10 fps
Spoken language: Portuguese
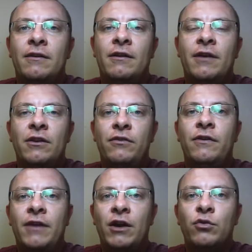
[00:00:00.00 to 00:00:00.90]
se ele
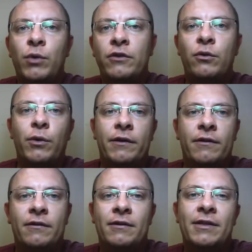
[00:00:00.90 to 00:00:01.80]
satisfizer duas
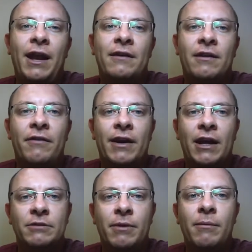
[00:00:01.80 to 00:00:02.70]
coisas. Três, na
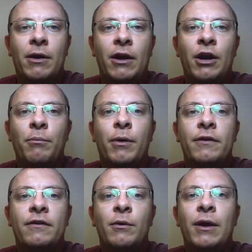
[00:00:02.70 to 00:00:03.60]
verdade. Primeiro, ele não
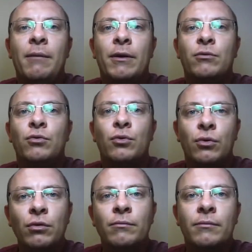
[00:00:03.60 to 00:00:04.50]
pode ser um elemento
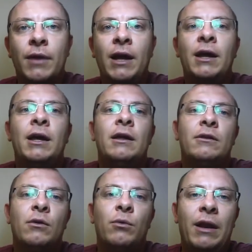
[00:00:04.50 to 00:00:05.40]
nulo, né?
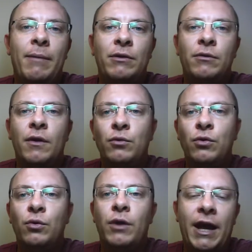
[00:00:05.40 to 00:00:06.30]
Então, um elemento não
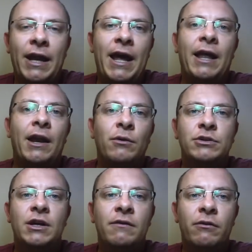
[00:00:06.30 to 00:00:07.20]
nulo, ele é
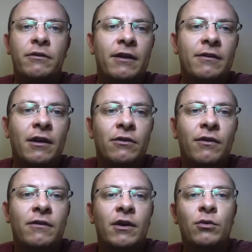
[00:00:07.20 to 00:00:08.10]
irredutível se ele
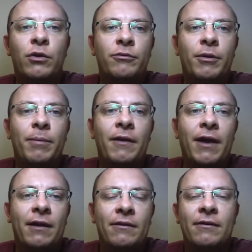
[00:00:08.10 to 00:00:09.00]
satisfazer duas
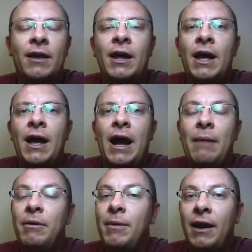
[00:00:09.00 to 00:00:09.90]
propriedades. A
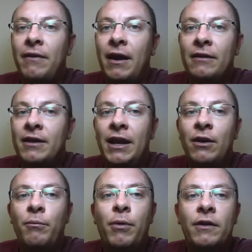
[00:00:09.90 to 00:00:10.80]
primeira delas, ele
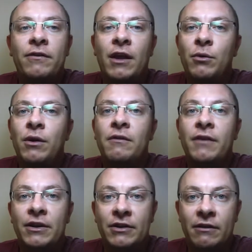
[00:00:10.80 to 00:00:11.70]
não pode ser um
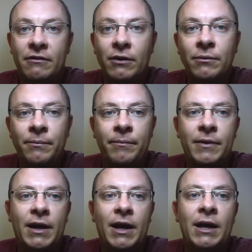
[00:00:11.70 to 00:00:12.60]
invertível,
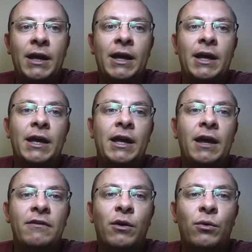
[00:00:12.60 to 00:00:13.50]
tá? E
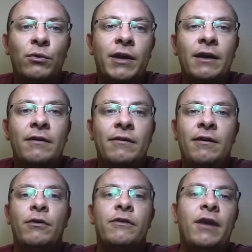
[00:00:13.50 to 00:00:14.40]
a segunda, se
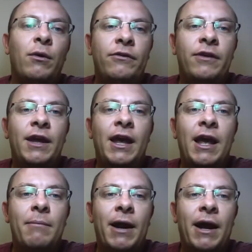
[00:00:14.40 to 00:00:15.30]
você conseguir
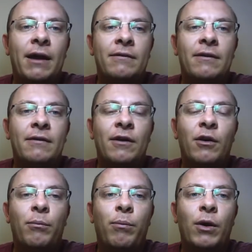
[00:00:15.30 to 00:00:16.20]
quebrar esse
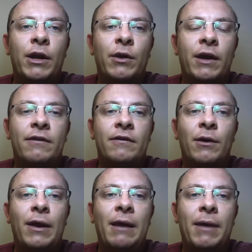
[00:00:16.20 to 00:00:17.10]
seu, esse
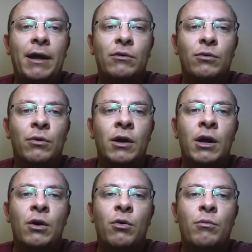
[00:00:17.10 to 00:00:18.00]
seu elemento
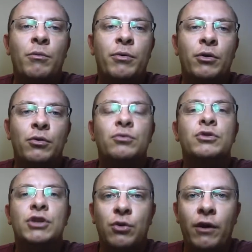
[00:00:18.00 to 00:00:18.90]
como um produto
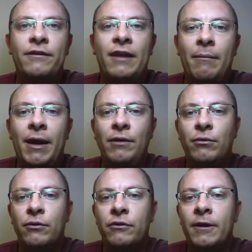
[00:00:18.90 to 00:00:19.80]
de dois
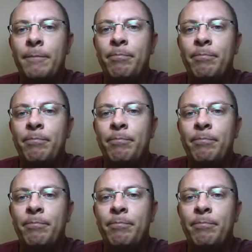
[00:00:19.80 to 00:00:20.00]
elementos,